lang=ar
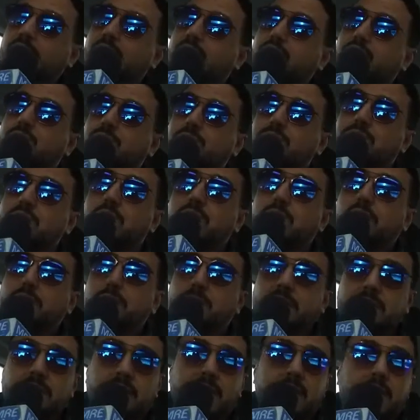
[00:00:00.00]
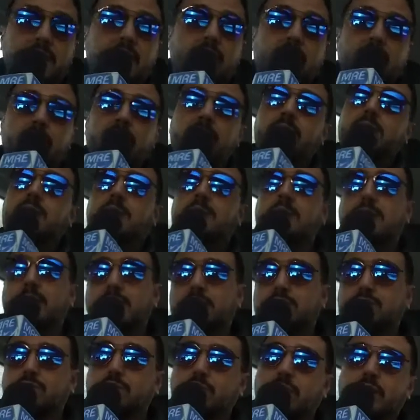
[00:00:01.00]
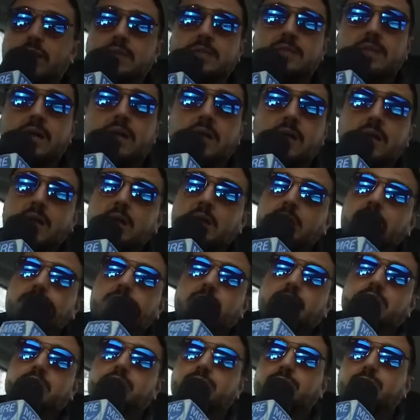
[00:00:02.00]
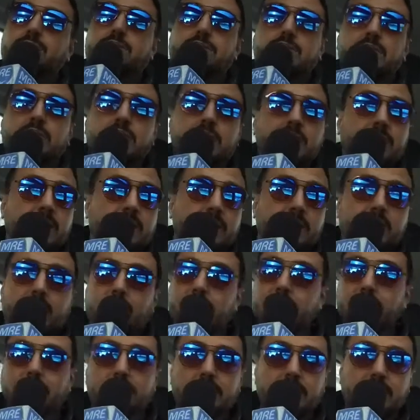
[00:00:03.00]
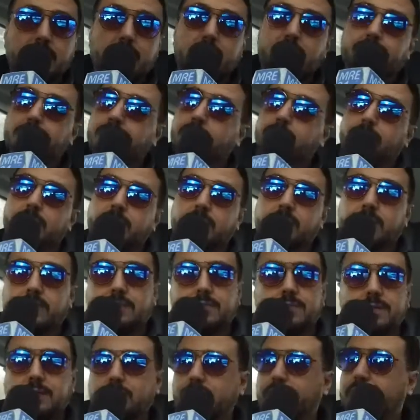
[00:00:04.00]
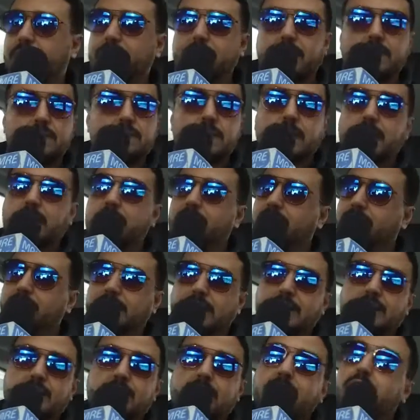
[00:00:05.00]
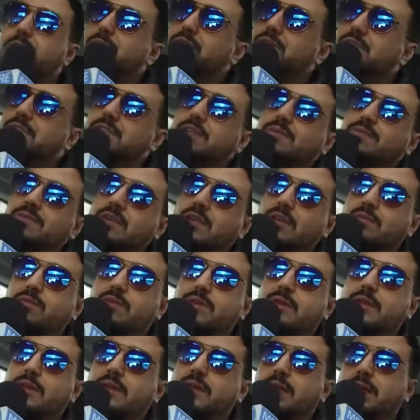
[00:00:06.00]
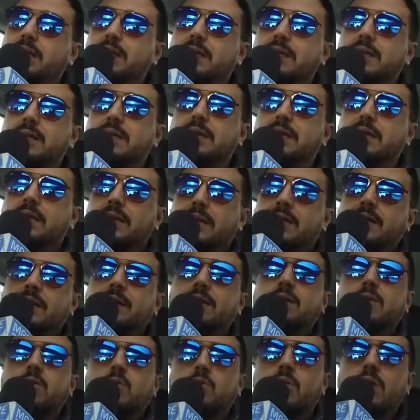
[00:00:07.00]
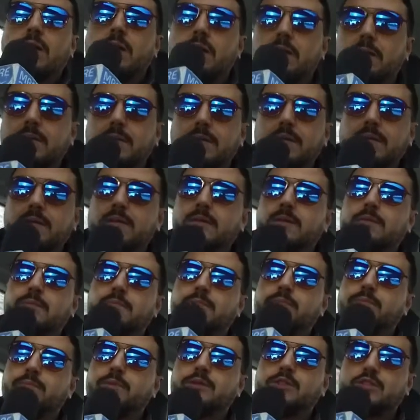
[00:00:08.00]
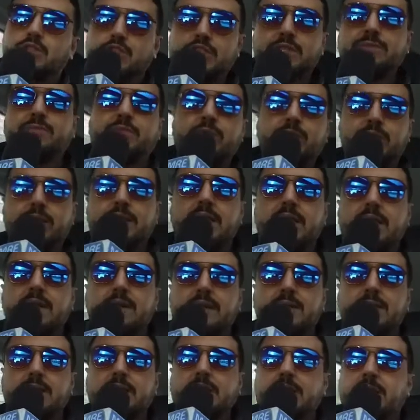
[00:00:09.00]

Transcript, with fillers: جبت بدر هاري اللي عايش في هولندا جبت راه نقدر نبقى نعد لك كاين بزاف ديال الفنانه غير هو آه، باش نجيب فنان